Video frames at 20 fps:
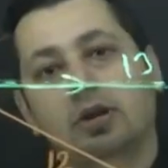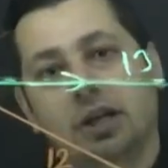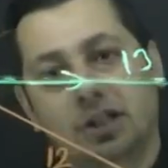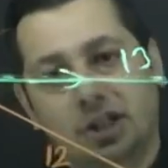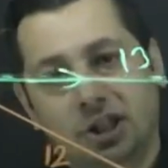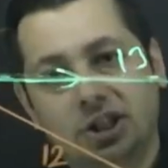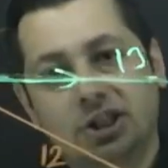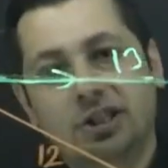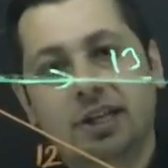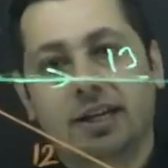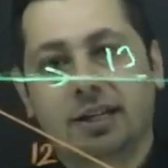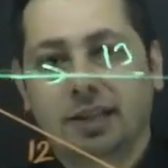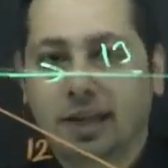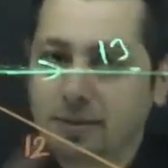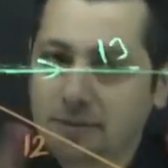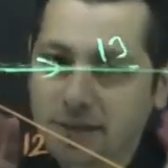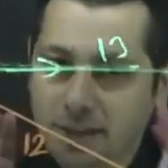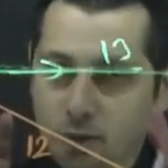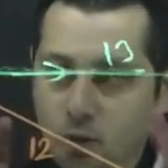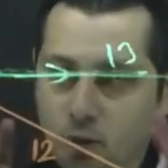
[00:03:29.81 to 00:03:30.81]
kaçıncı
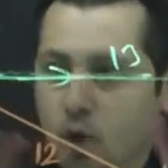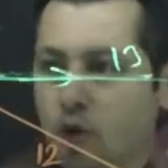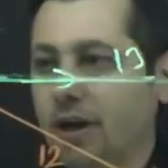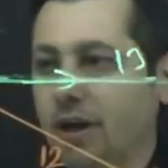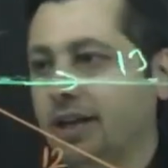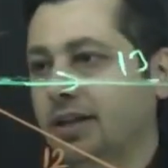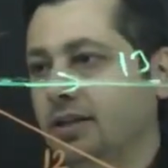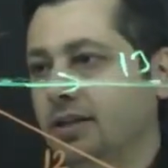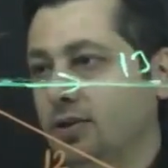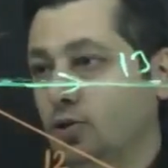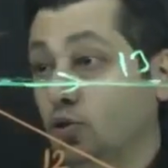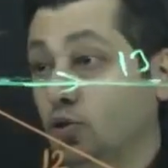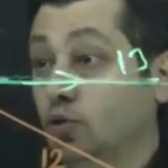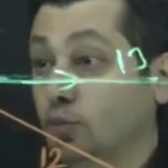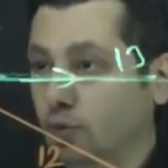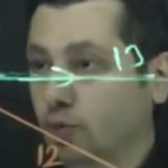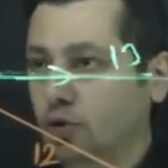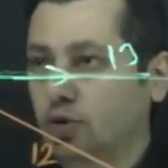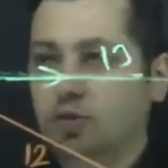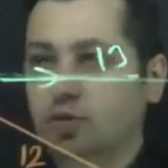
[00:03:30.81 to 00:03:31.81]
tekrarda artık öğrendiniz diye
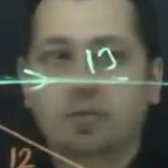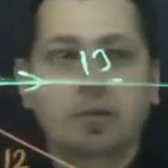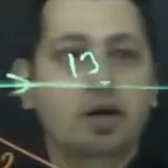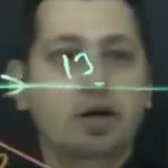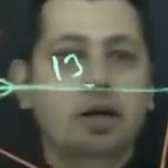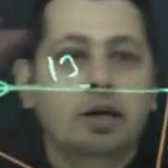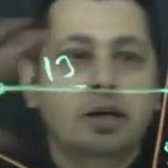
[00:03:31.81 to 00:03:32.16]
umuyorum.